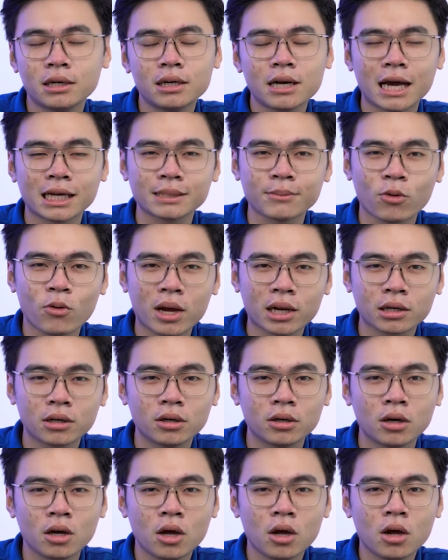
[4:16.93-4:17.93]
hơn hai trăm oát
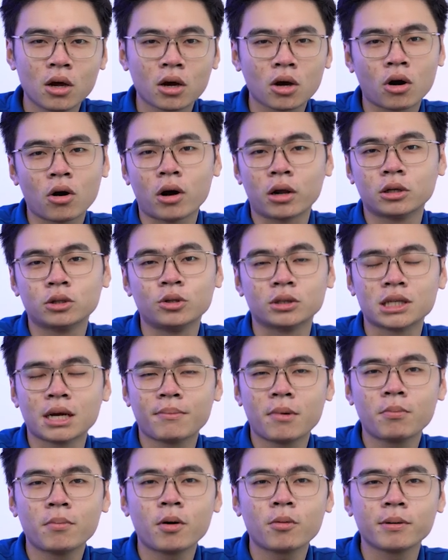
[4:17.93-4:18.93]
cơ. Còn chuyển
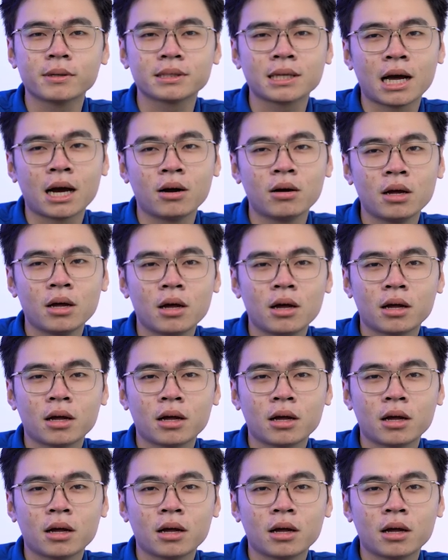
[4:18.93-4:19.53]
sang MacBook thì sao?